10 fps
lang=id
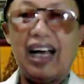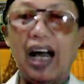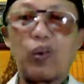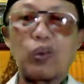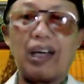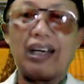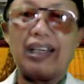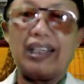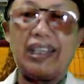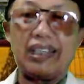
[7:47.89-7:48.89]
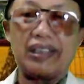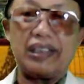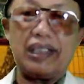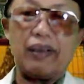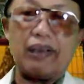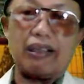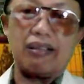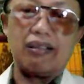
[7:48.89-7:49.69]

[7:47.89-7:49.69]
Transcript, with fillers: aura energi lewat